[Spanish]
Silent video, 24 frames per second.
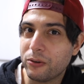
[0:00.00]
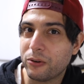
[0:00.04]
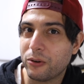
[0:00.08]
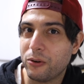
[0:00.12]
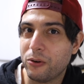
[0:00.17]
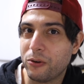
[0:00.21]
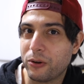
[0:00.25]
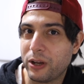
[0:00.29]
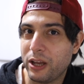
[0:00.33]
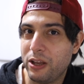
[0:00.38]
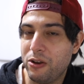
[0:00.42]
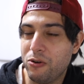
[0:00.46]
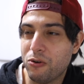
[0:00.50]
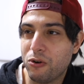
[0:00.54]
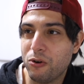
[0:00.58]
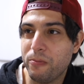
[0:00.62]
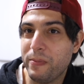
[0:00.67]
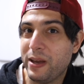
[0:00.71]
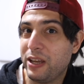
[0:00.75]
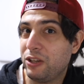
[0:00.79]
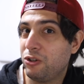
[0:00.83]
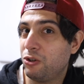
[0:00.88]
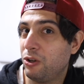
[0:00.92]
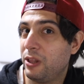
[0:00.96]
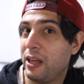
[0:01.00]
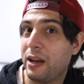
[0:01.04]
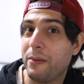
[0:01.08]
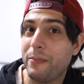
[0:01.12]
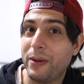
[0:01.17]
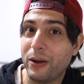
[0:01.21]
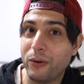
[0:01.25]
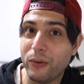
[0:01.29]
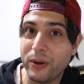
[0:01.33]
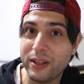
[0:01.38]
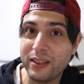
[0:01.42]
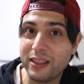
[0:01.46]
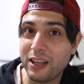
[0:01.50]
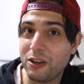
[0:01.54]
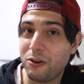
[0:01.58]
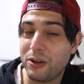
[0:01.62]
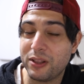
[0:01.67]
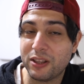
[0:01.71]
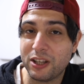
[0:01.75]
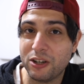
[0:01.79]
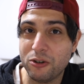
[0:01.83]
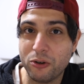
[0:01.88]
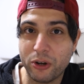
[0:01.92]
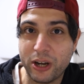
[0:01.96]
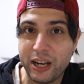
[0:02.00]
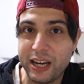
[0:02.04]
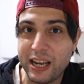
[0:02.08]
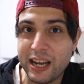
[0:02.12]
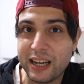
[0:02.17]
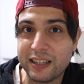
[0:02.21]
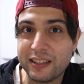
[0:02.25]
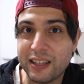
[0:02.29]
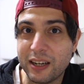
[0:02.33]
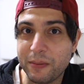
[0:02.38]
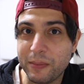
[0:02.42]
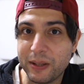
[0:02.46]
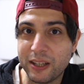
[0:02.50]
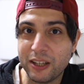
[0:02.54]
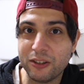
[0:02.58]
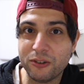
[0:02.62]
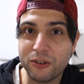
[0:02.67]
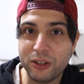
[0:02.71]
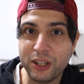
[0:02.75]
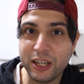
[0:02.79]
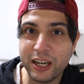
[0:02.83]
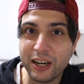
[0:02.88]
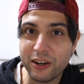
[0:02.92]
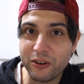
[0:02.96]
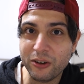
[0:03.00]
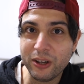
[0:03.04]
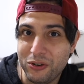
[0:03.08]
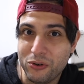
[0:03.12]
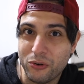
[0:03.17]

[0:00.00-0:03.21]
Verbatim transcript: o que Yuko me ha hecho darme cuenta. Yo antes no quería gastarme tanto dinero.